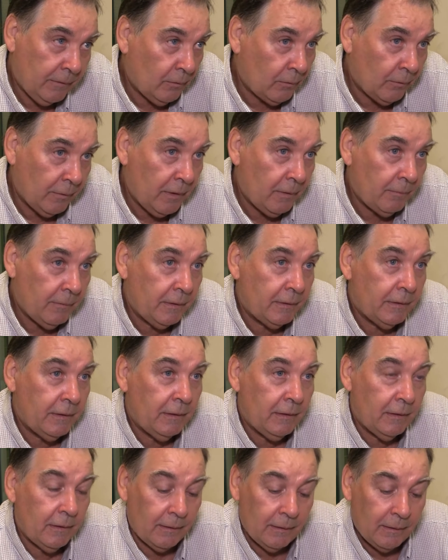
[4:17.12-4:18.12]

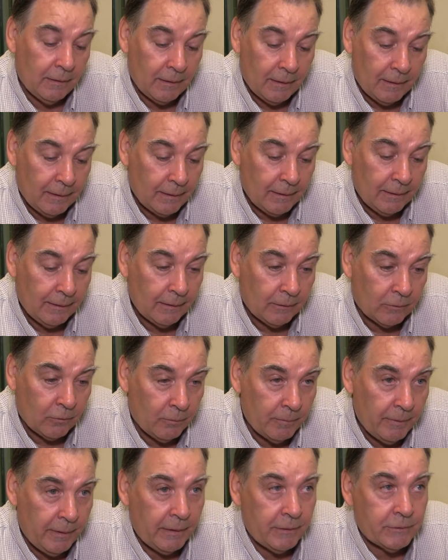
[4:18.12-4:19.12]
obviamente el
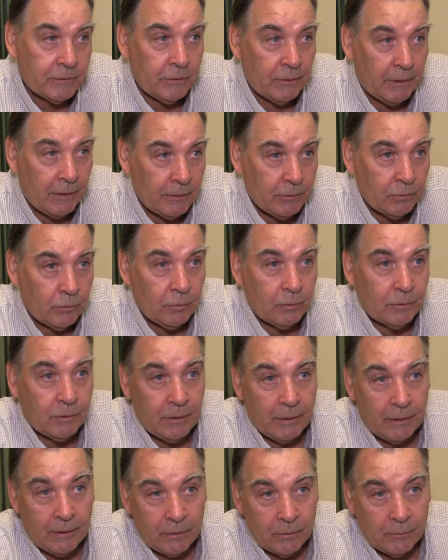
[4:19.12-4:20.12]
comercio, la
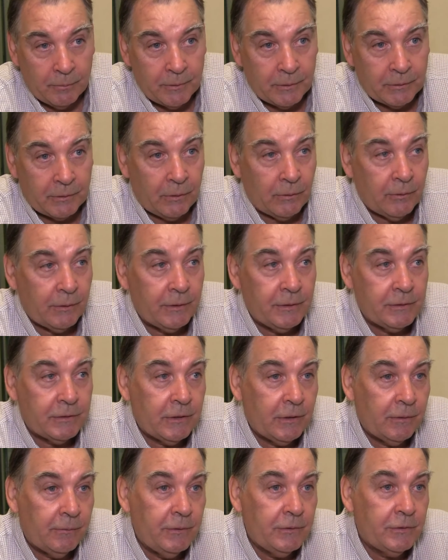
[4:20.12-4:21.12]
industria, los prestadores de
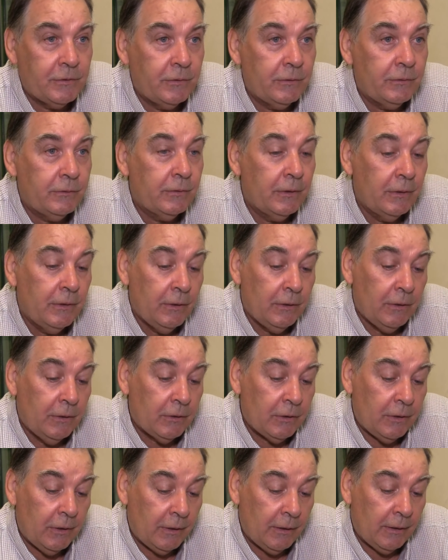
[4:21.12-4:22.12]
servicios
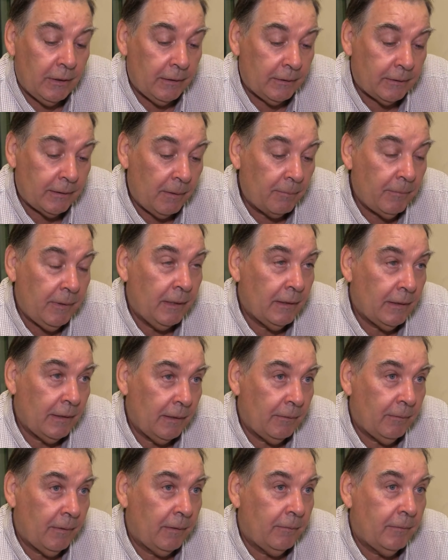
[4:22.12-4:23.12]
eh, también
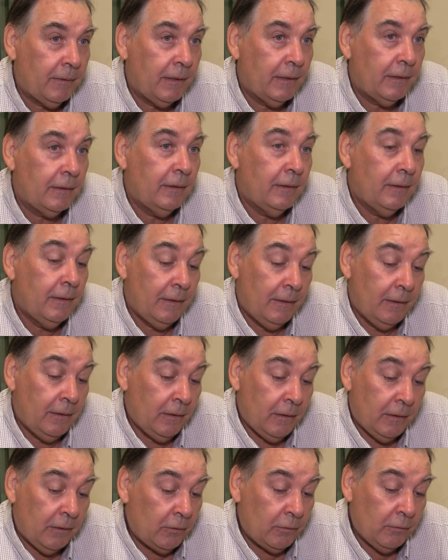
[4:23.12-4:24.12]
le va bien
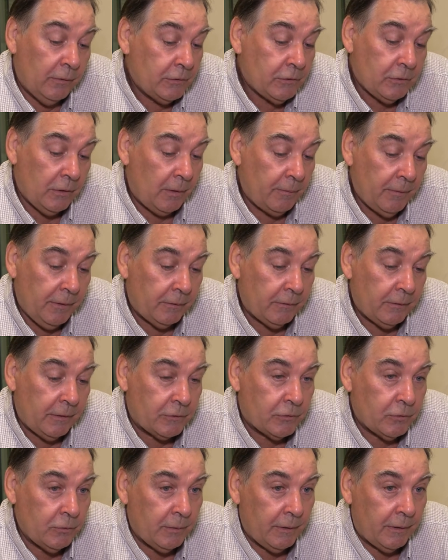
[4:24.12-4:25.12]
no es solamente
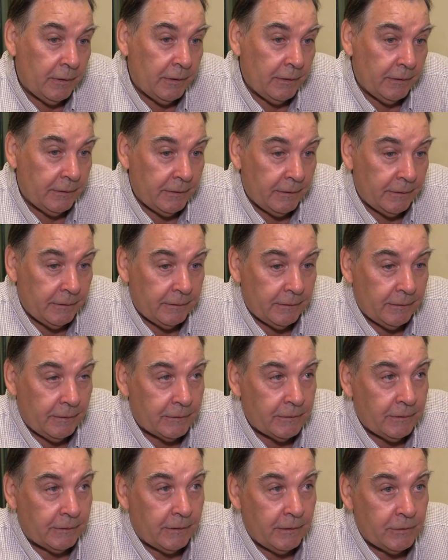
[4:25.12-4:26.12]
una suba de,
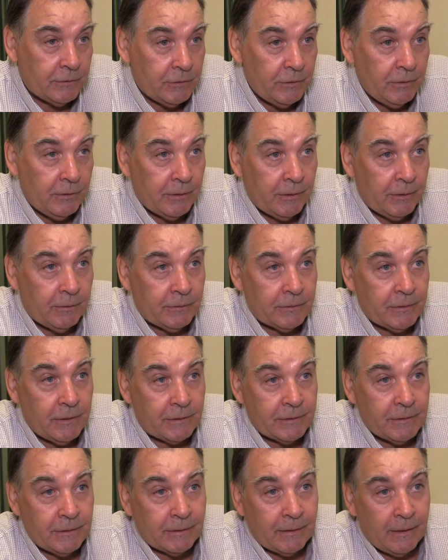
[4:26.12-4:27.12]
retenciones, o
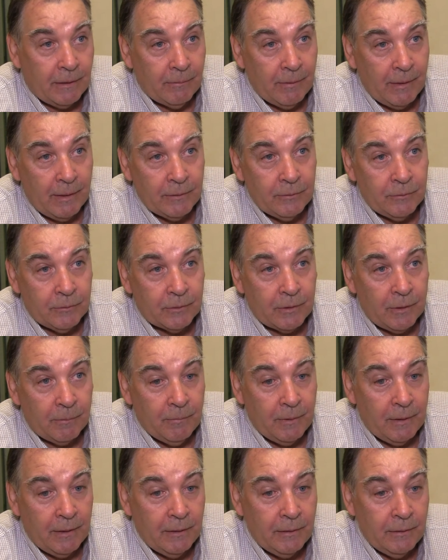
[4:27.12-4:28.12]
sea, se está hablando
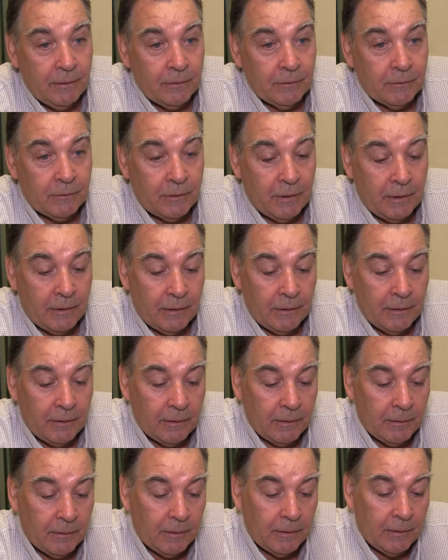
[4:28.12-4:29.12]
también
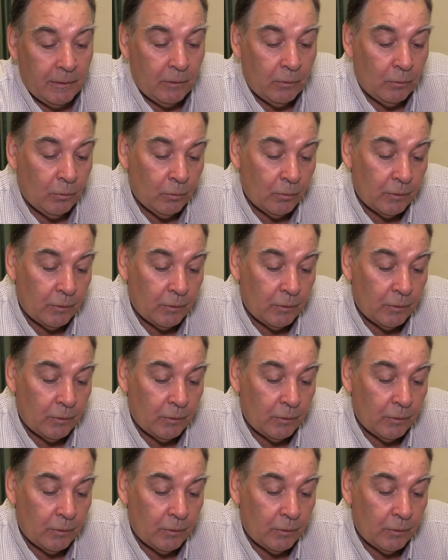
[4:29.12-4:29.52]
de este,